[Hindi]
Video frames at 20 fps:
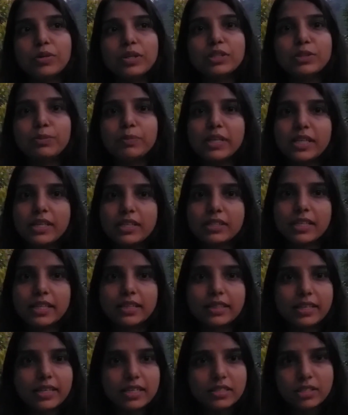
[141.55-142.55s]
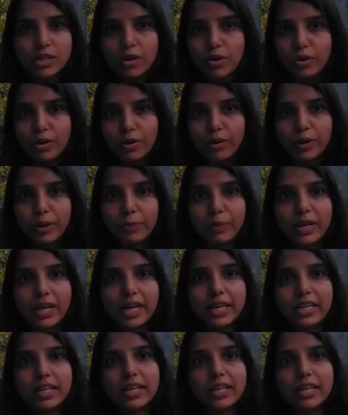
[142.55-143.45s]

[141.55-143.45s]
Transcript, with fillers: इसमें सत्रह से ऑफलाइन